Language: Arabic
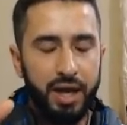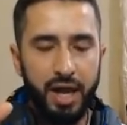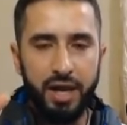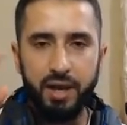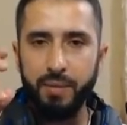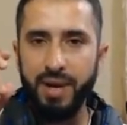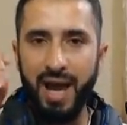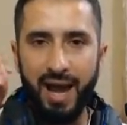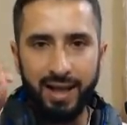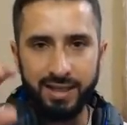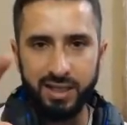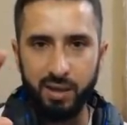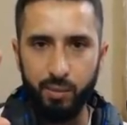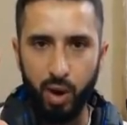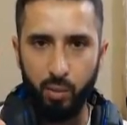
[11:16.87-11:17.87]
نحن
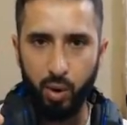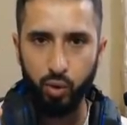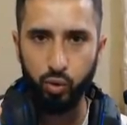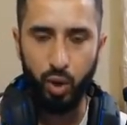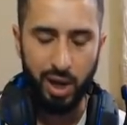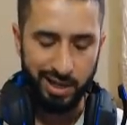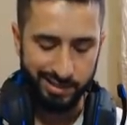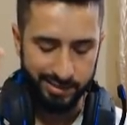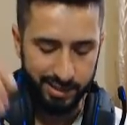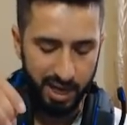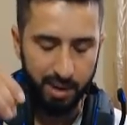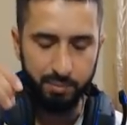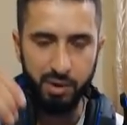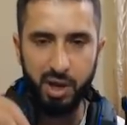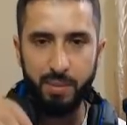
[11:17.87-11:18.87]
بنحذر من الموضوع هذا
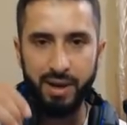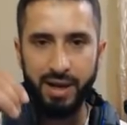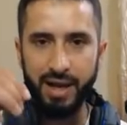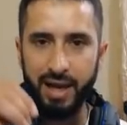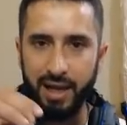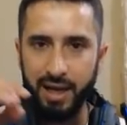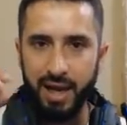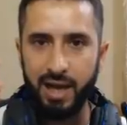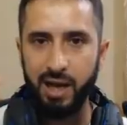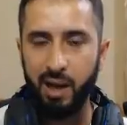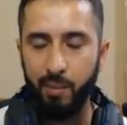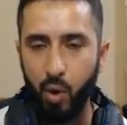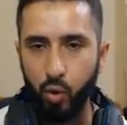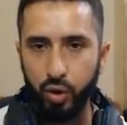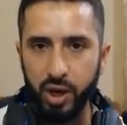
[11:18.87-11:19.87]
صح بنعمل اعلان
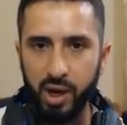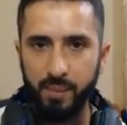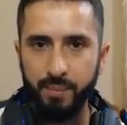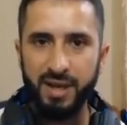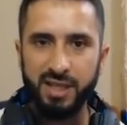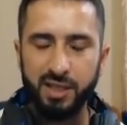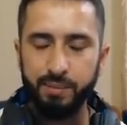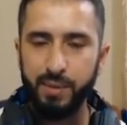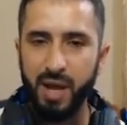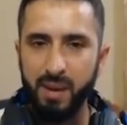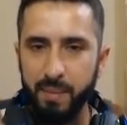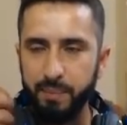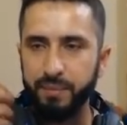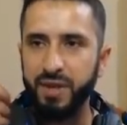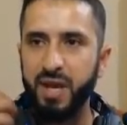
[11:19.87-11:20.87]
لموقع بس
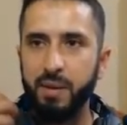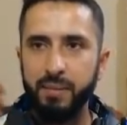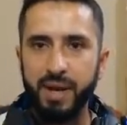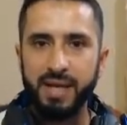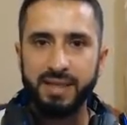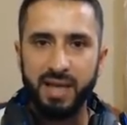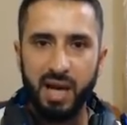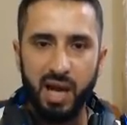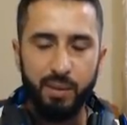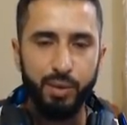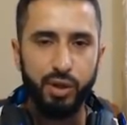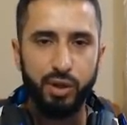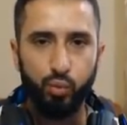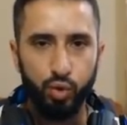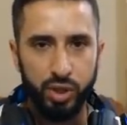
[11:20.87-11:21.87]
بهمنا
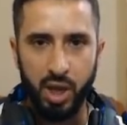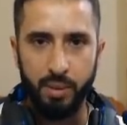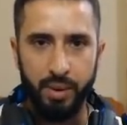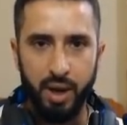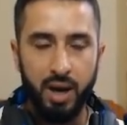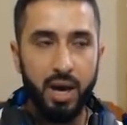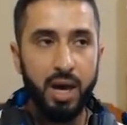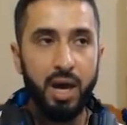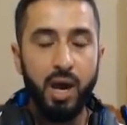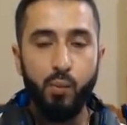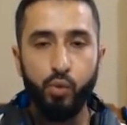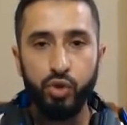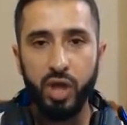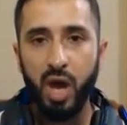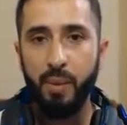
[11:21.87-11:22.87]
سلامه المتابع
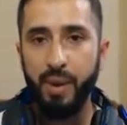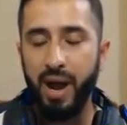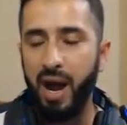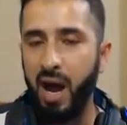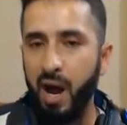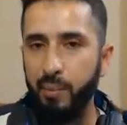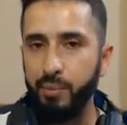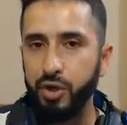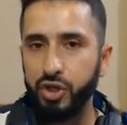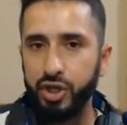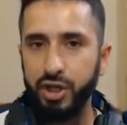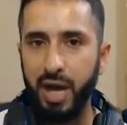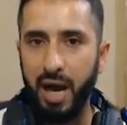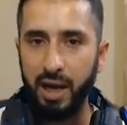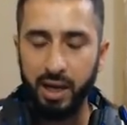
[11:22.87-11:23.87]
متابع اهم
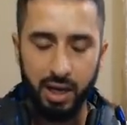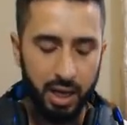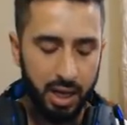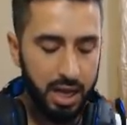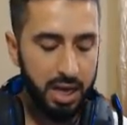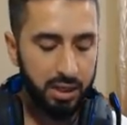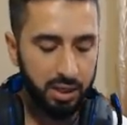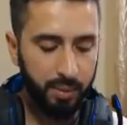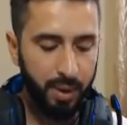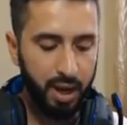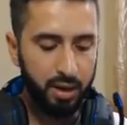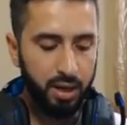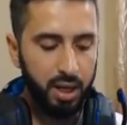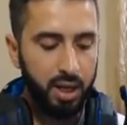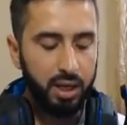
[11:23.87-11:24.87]
شيء علينا
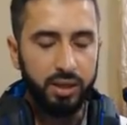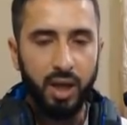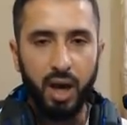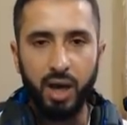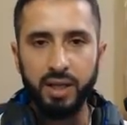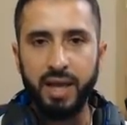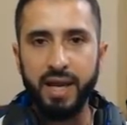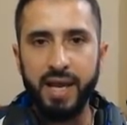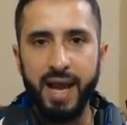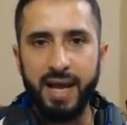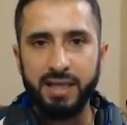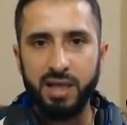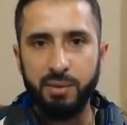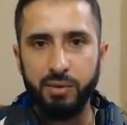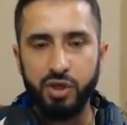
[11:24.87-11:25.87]
طبعا دخلت انا يا
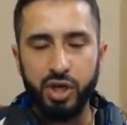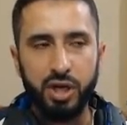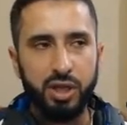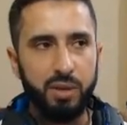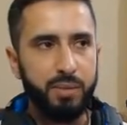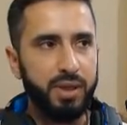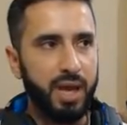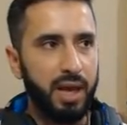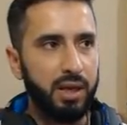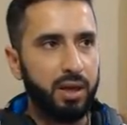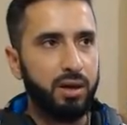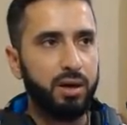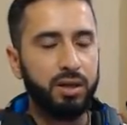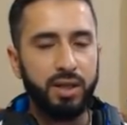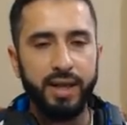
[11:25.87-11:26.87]
عزب اجاني كثير من
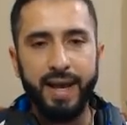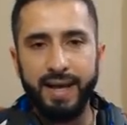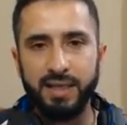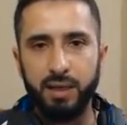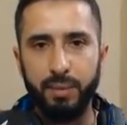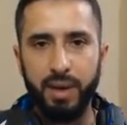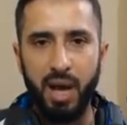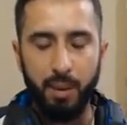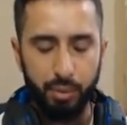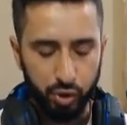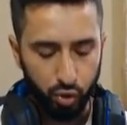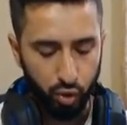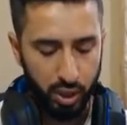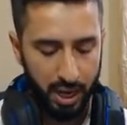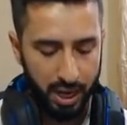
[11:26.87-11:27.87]
التعليقات يا عزب انا عم
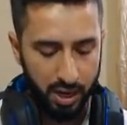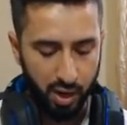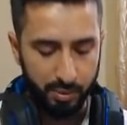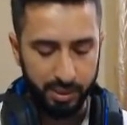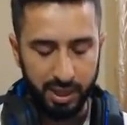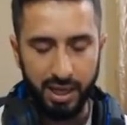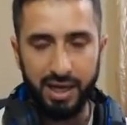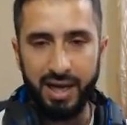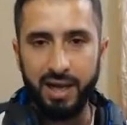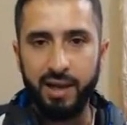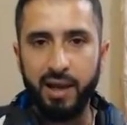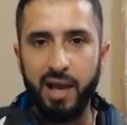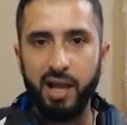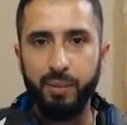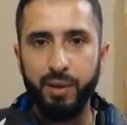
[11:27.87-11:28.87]
بدخل على عم بطلع
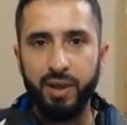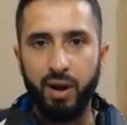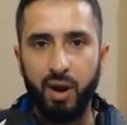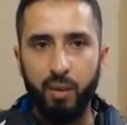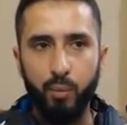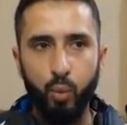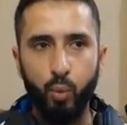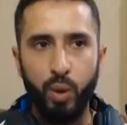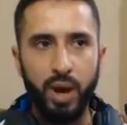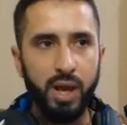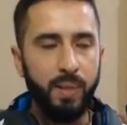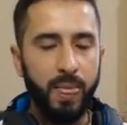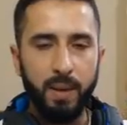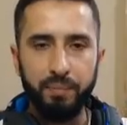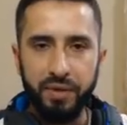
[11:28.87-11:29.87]
اعلانات بدي رقم
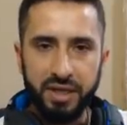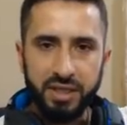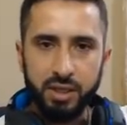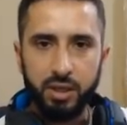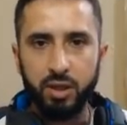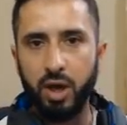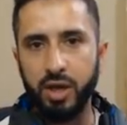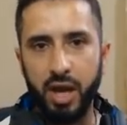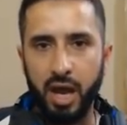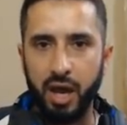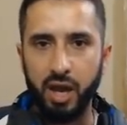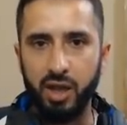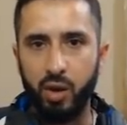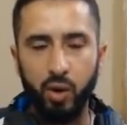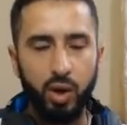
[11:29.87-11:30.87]
موبايل بتحسن تتغير على
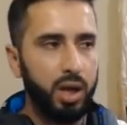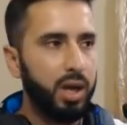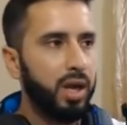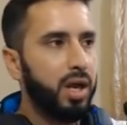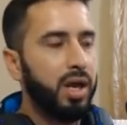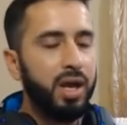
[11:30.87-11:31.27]
غير دوله